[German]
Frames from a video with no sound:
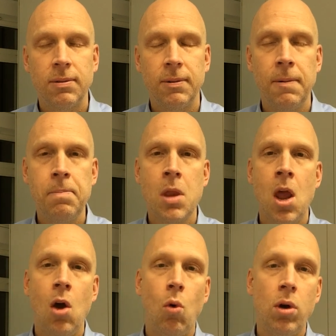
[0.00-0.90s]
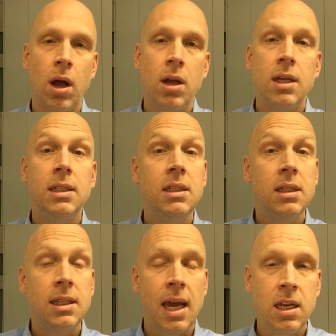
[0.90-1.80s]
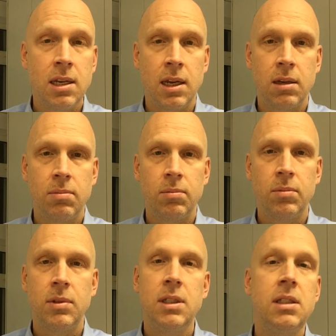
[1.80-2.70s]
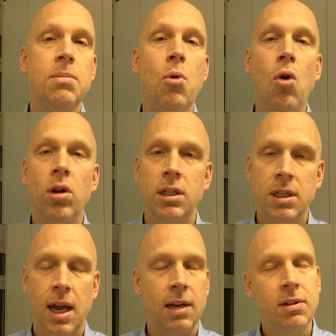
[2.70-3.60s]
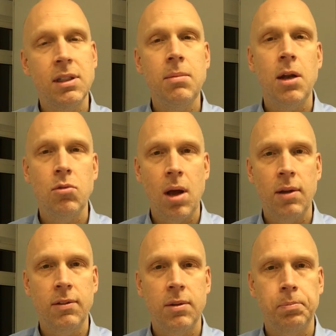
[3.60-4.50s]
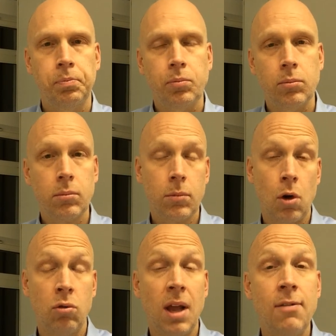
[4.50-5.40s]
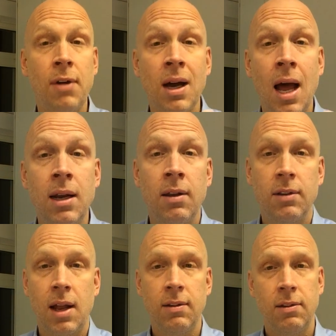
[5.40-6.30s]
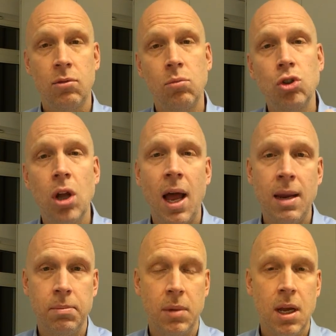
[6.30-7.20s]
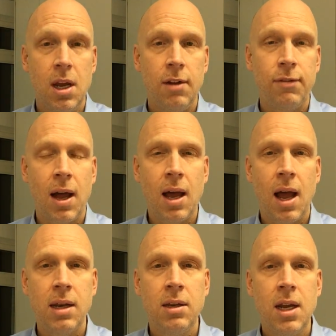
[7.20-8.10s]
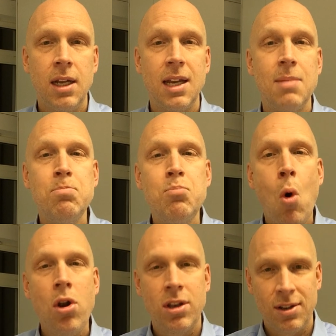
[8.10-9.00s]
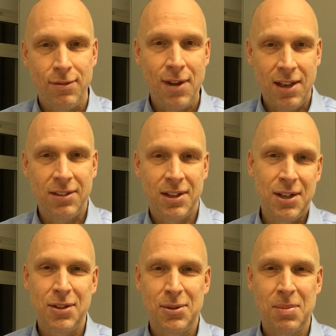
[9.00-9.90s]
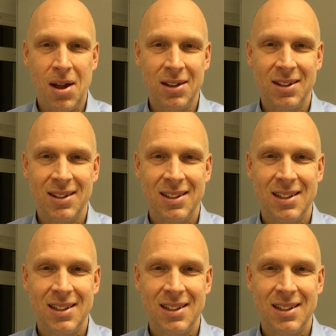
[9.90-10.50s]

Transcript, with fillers: Ne? Oder diese Technik diese Möglichkeit, was immer du hast, und dann fang an, das Ganze zu umschreiben. Fang an, den Mund wässrig zu machen.